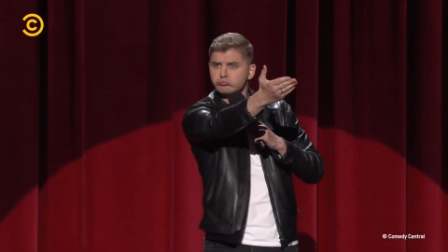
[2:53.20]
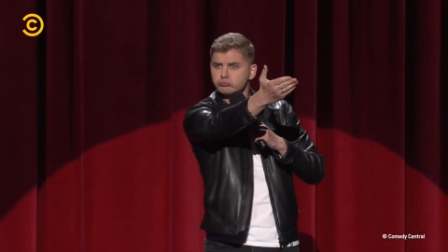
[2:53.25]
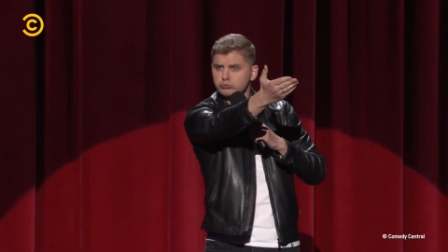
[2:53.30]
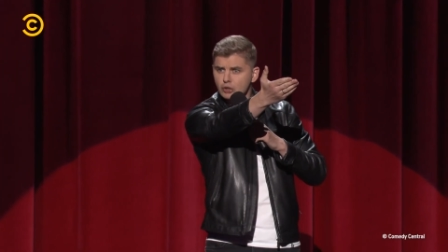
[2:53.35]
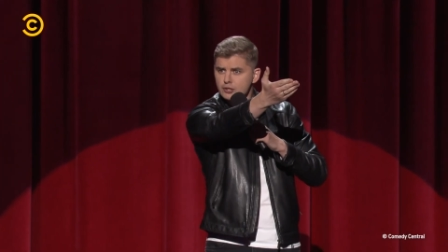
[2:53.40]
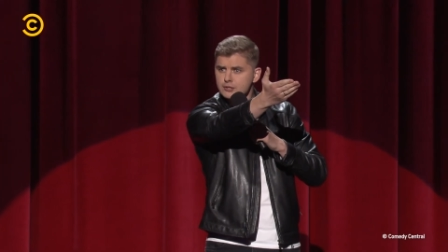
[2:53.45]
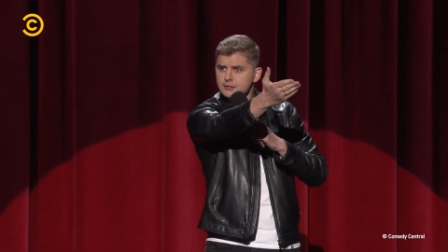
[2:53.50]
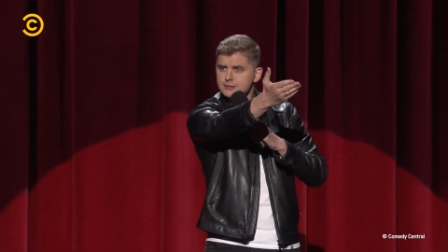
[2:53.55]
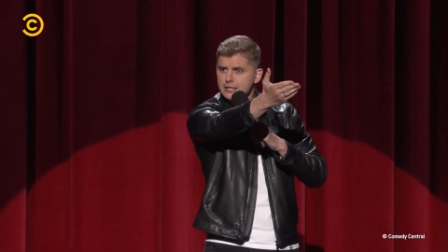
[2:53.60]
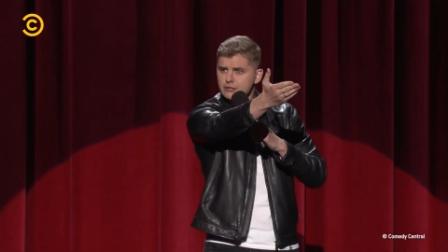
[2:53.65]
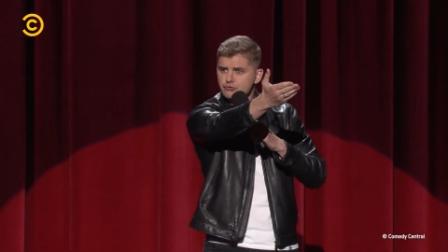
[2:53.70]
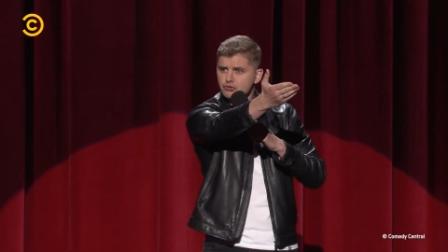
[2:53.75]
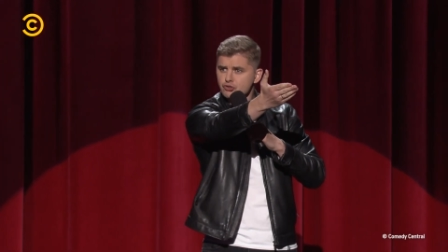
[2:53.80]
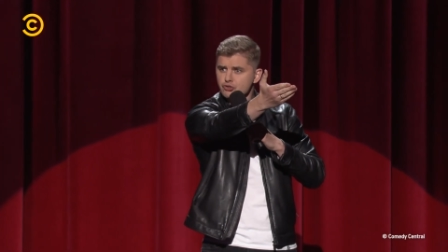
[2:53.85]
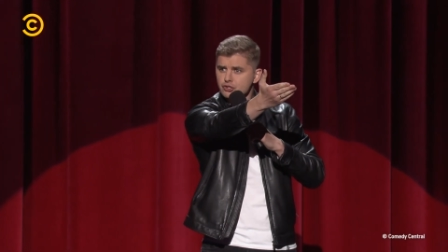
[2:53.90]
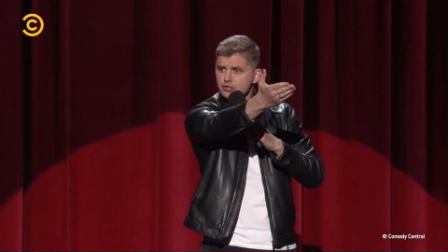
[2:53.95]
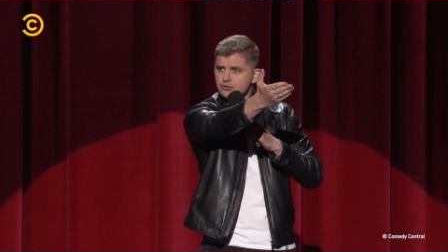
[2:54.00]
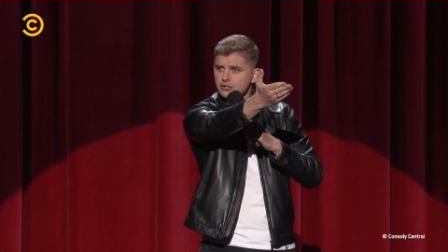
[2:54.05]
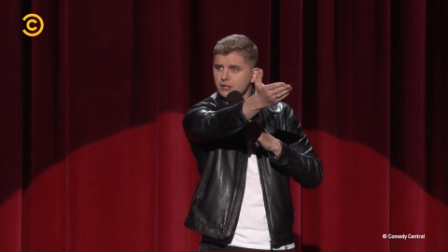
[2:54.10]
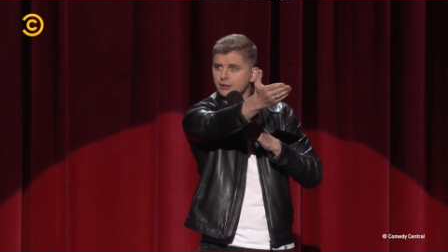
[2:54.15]
To jest nasze
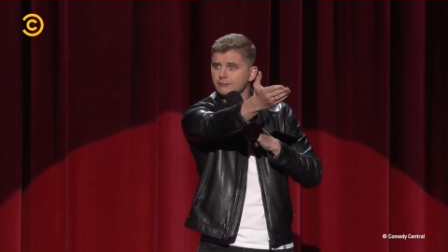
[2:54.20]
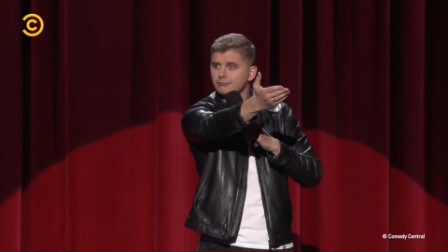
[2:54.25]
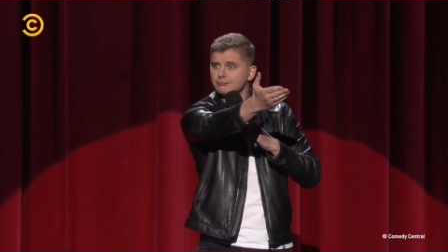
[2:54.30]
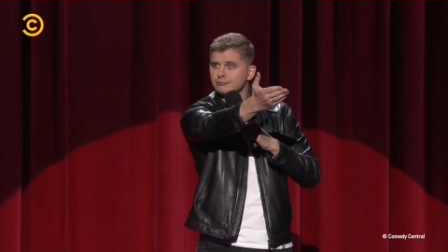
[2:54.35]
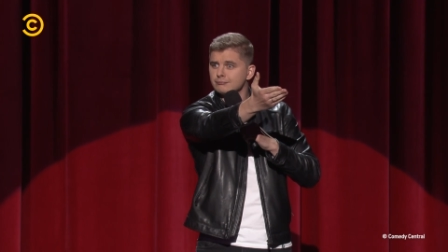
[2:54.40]
życie.